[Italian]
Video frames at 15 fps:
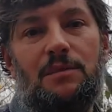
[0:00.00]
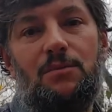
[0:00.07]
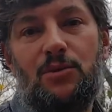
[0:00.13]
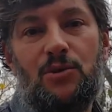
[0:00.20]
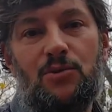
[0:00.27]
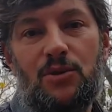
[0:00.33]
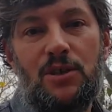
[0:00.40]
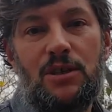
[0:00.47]
Il
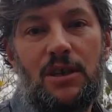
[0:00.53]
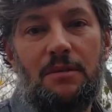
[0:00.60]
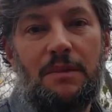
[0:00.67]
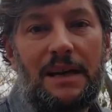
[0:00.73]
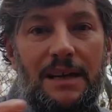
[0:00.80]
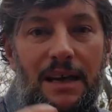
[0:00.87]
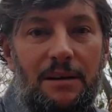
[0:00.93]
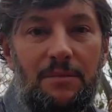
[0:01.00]
bosco è un
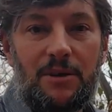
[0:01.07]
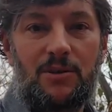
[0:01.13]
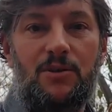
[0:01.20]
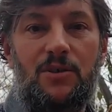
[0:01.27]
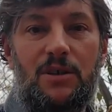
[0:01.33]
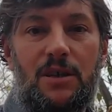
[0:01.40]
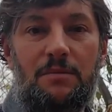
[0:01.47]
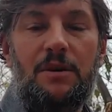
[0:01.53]
sistema, gli alberi
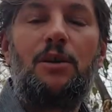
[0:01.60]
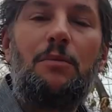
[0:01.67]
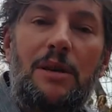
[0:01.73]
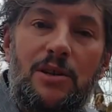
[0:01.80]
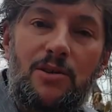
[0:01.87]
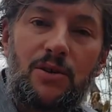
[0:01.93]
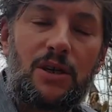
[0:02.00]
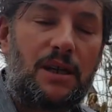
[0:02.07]
sono sistemi, come
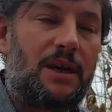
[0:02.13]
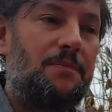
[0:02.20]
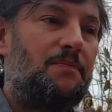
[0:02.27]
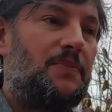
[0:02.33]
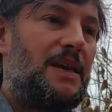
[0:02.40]
la società.